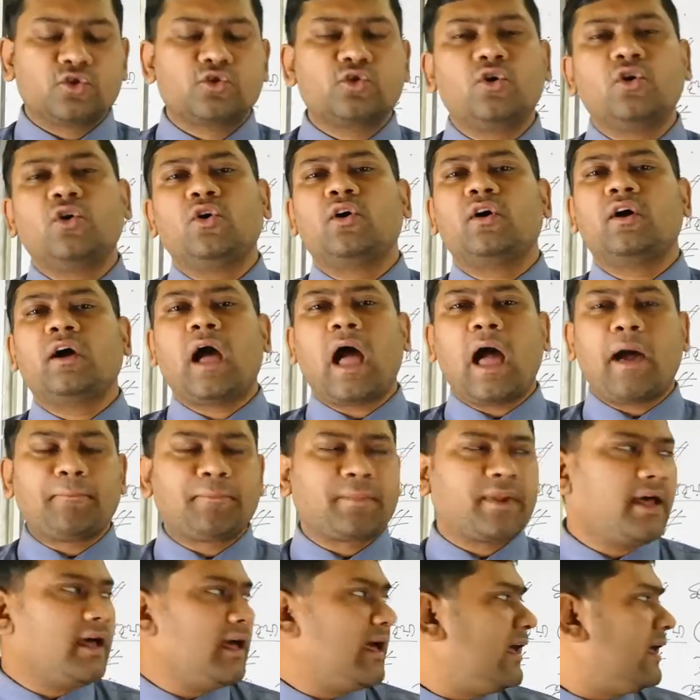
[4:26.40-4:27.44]
তো
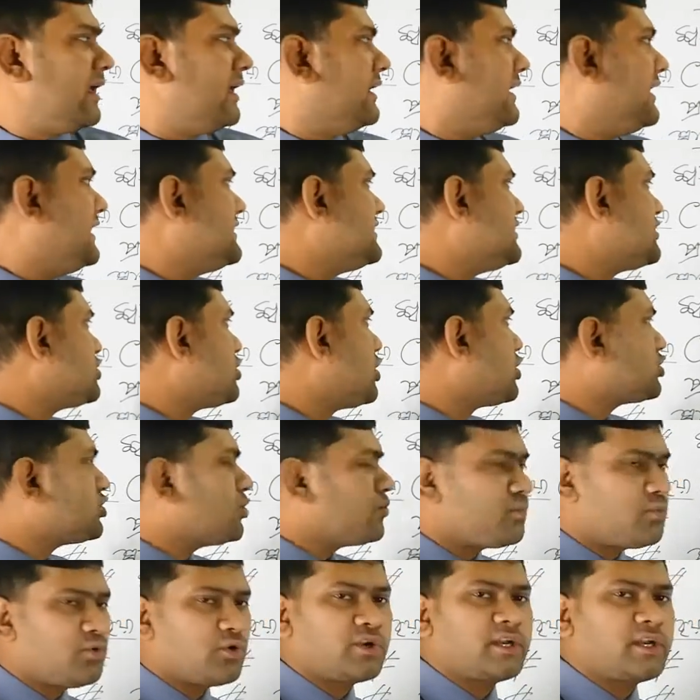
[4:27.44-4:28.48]
আমরা এই যে
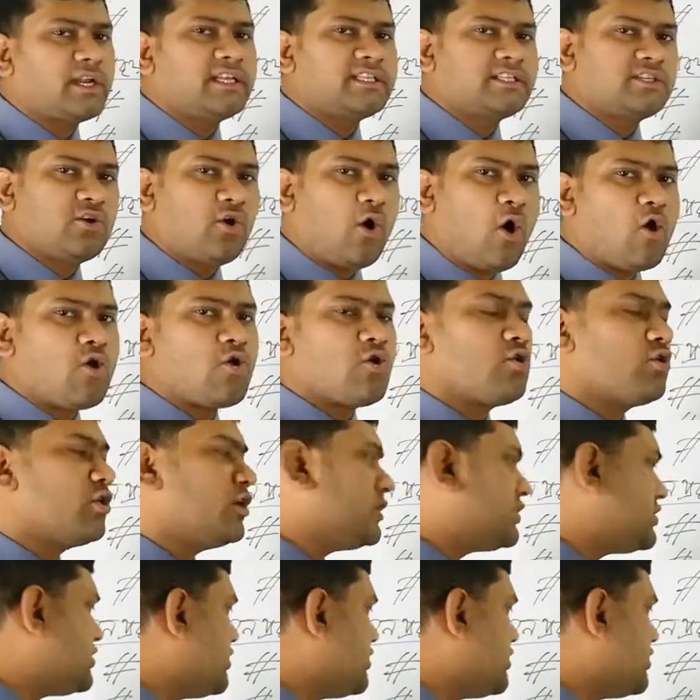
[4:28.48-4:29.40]
শ্বসন প্রক্রিয়ার যে অঙ্গগুলো